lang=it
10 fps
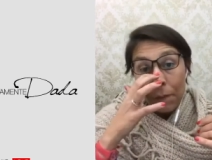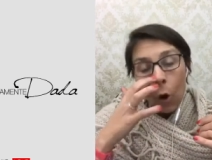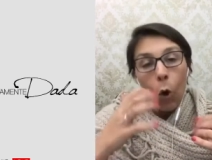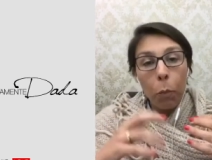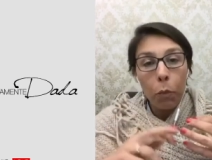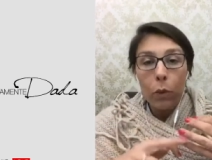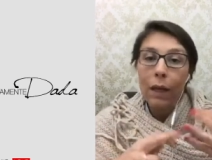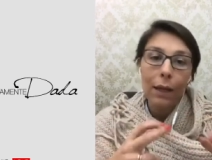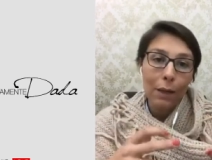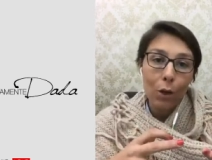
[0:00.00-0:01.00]

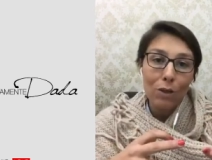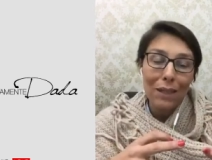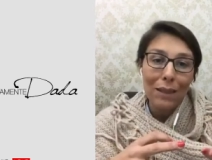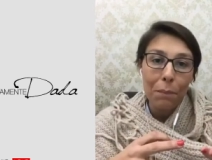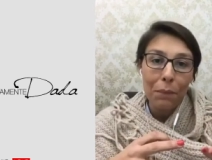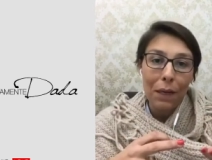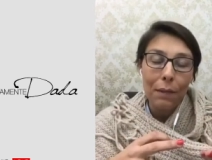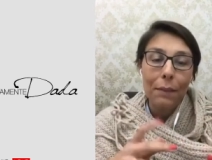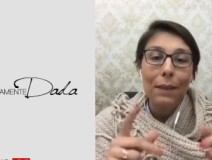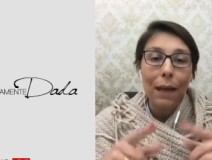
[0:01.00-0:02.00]
oppure le nostre tempere
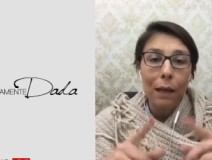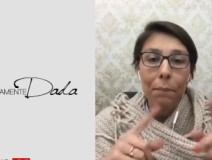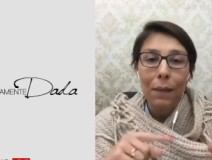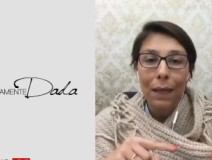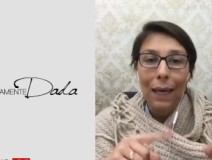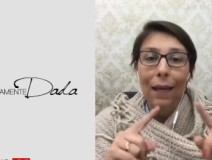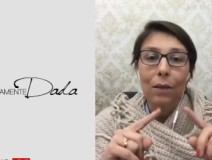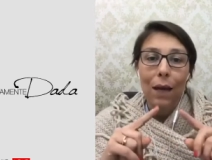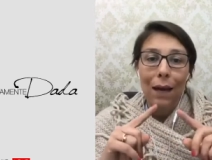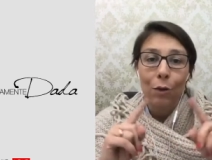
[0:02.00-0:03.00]
alimentari
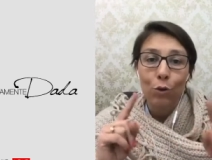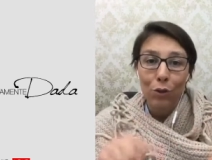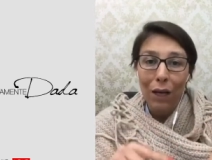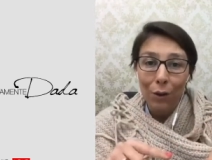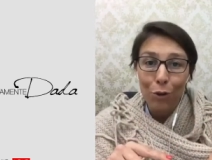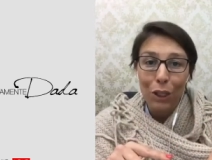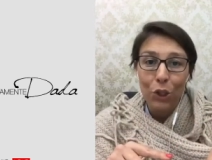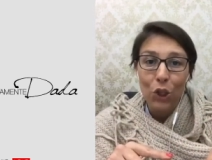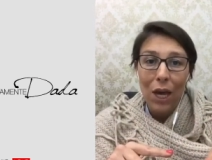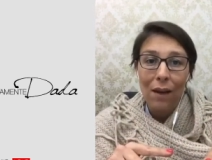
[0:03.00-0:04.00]
perché al contrario del
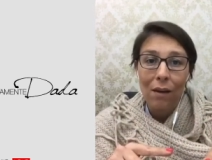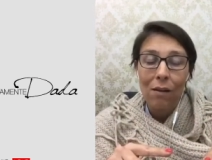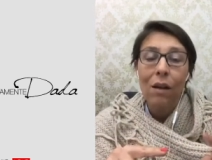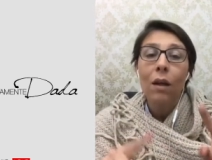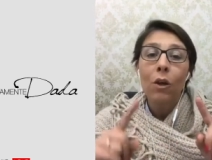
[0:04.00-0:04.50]
gel